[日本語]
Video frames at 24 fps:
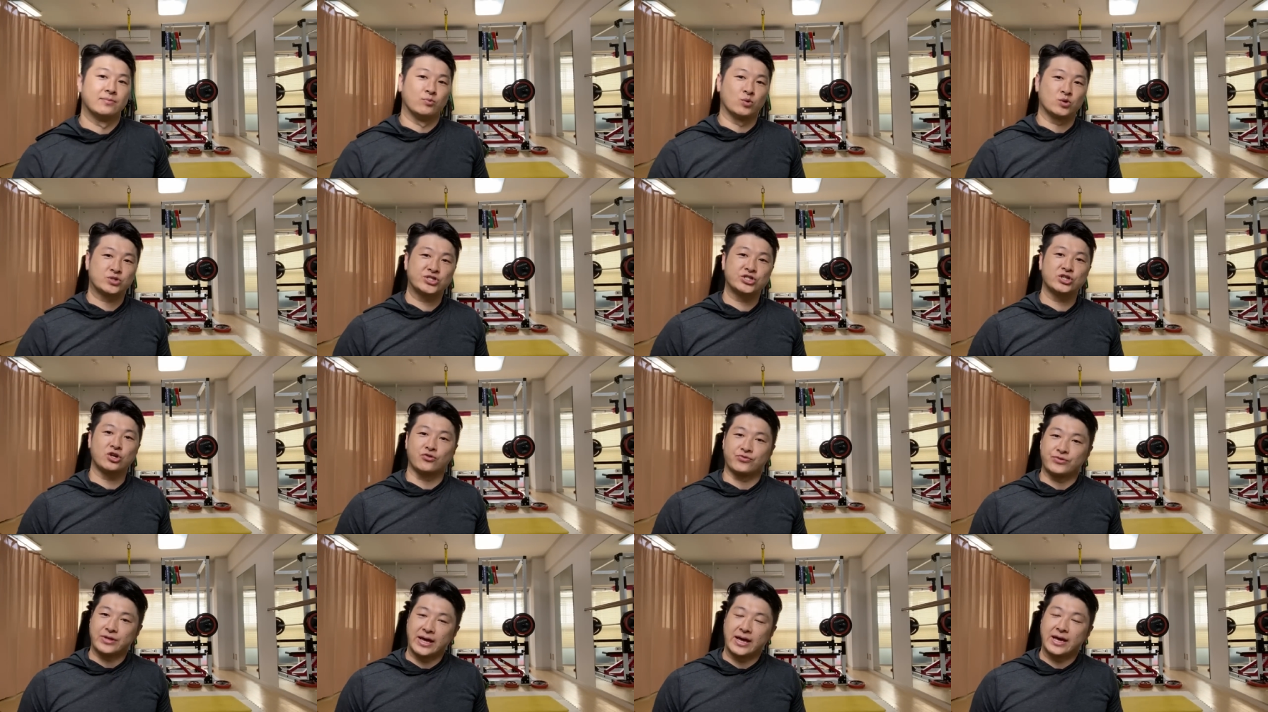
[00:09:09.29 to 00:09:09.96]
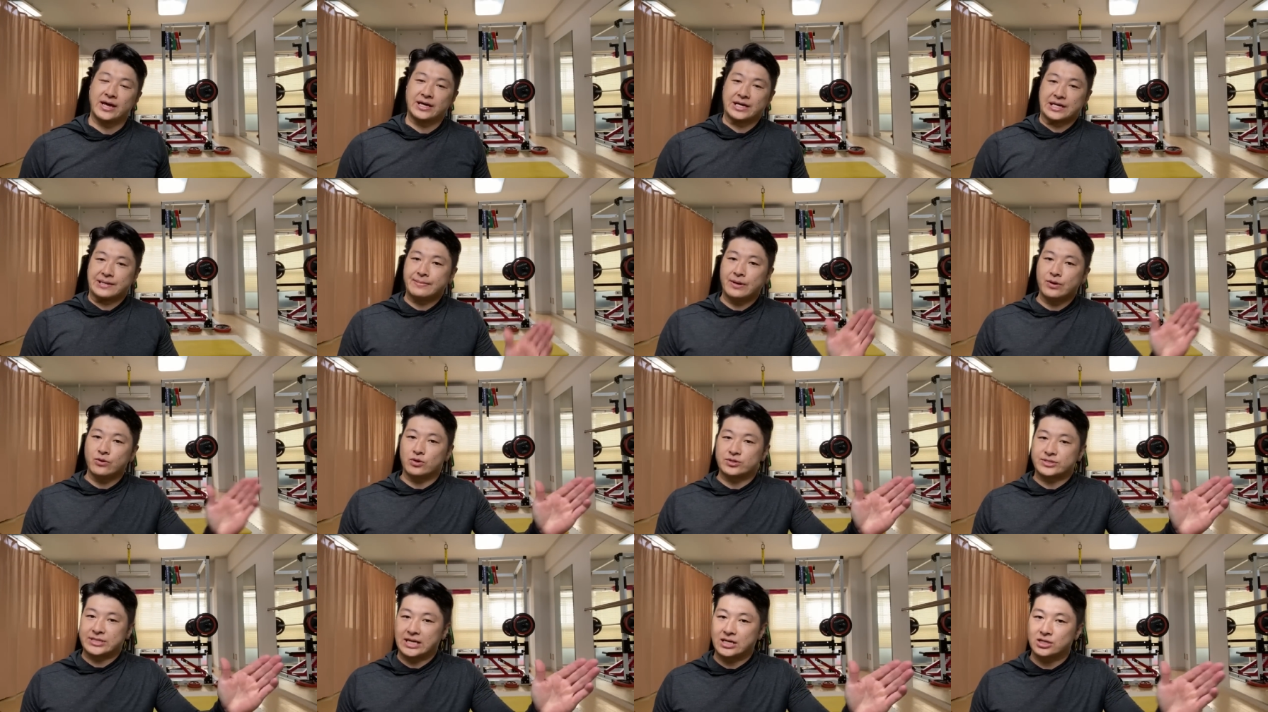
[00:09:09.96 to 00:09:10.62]
もちろんね
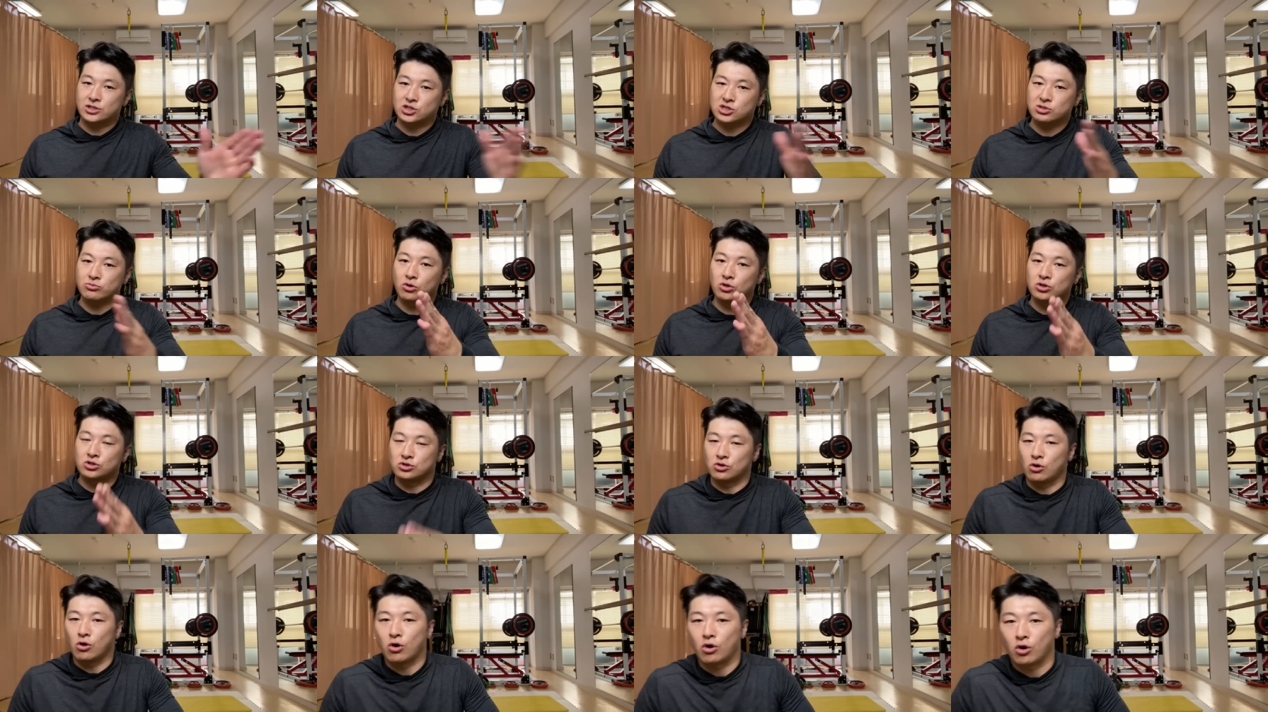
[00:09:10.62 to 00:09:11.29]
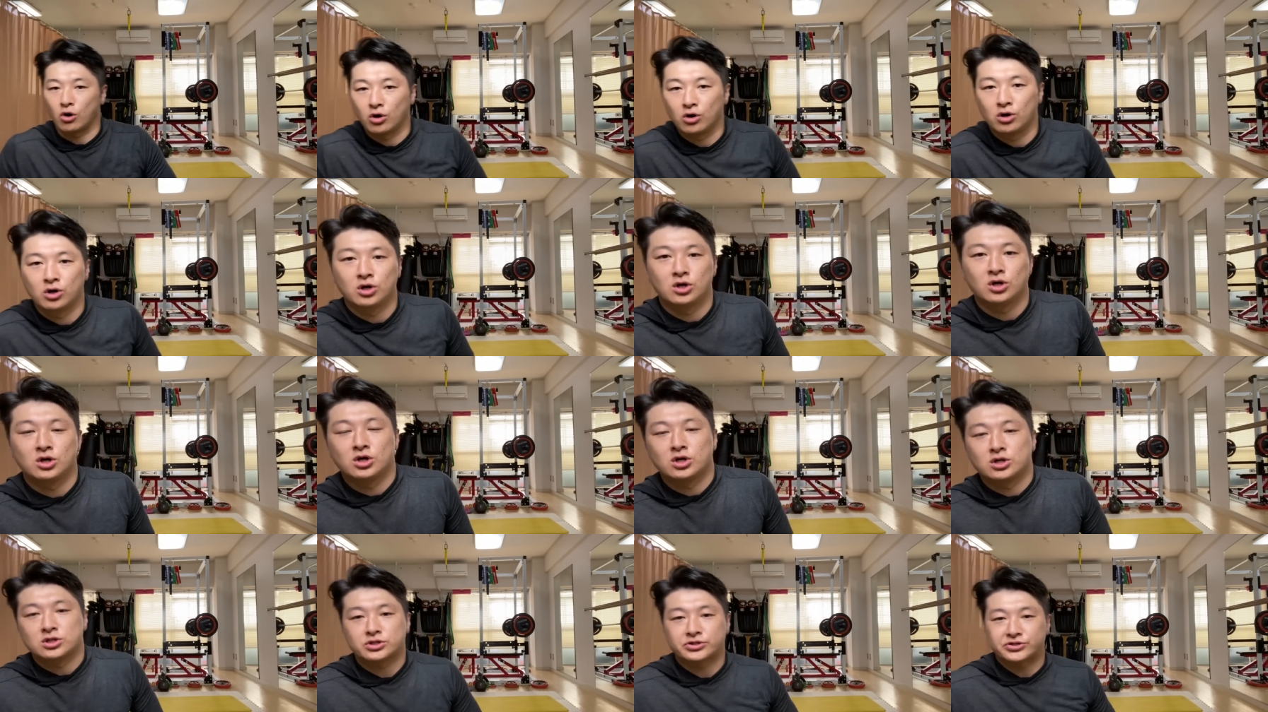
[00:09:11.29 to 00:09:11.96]
今の3種目を
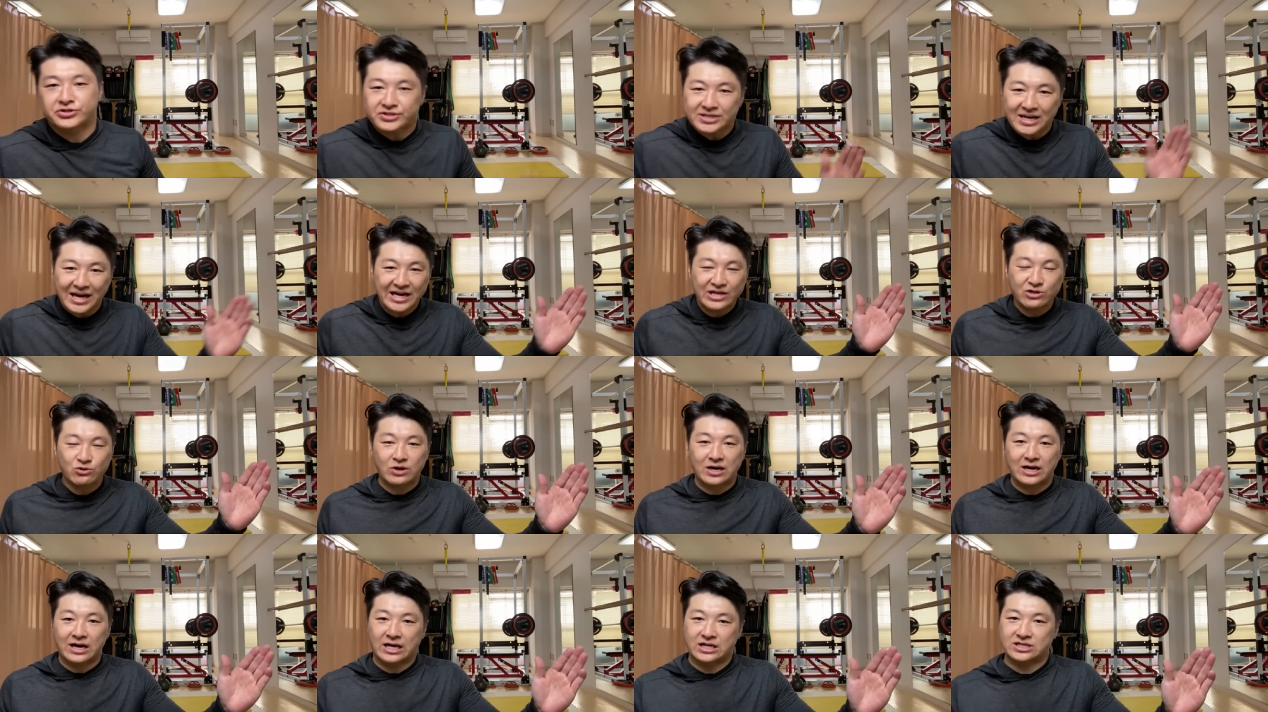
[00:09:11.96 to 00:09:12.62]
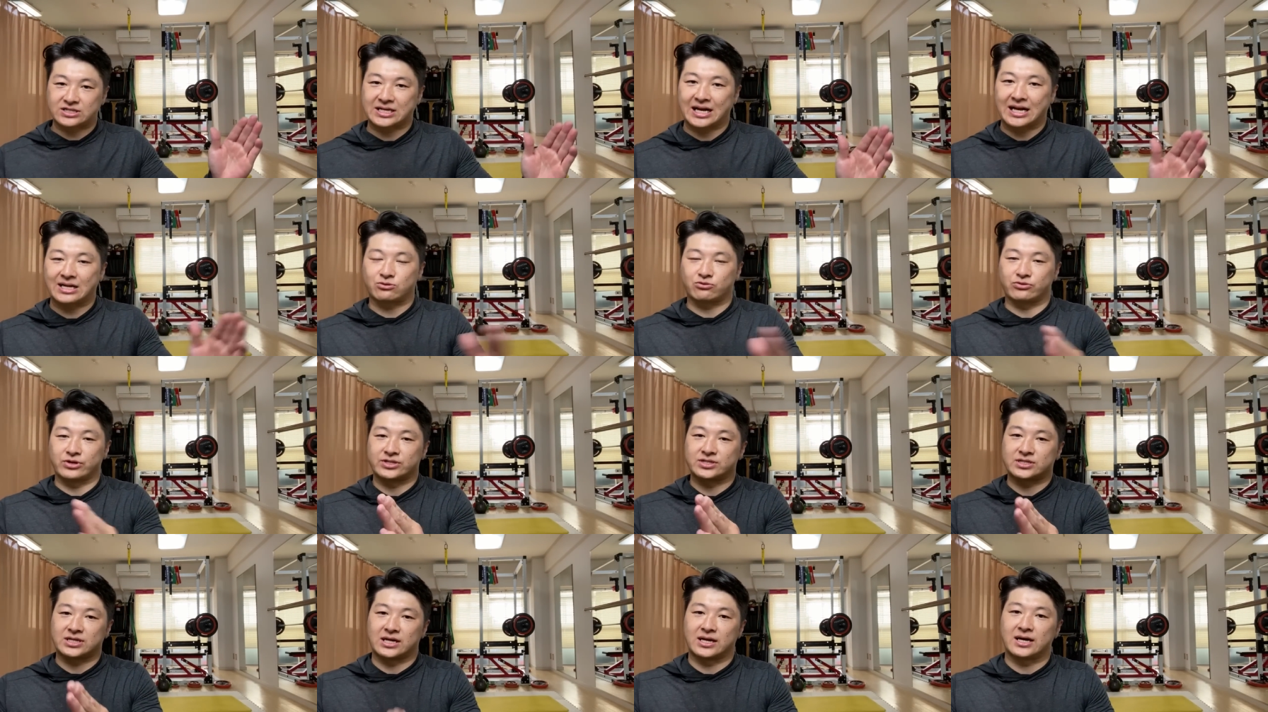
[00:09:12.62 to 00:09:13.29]
辛いのからスタート
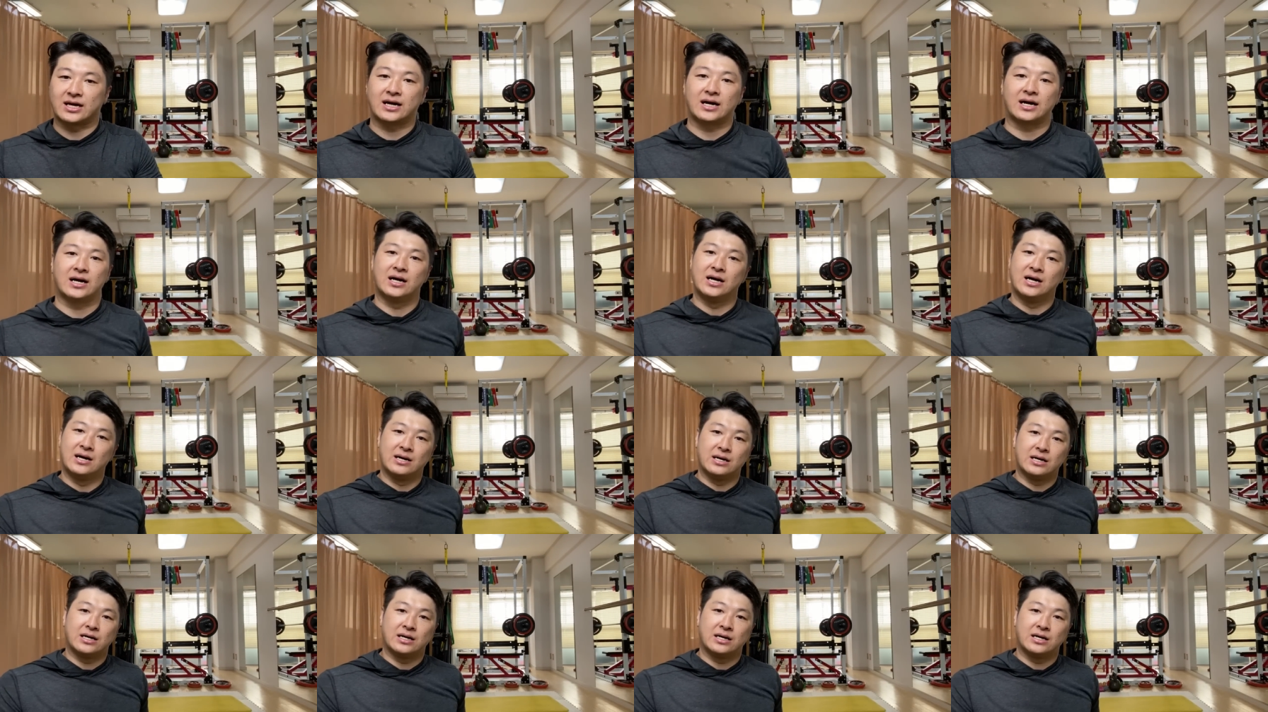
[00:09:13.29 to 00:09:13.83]
ですから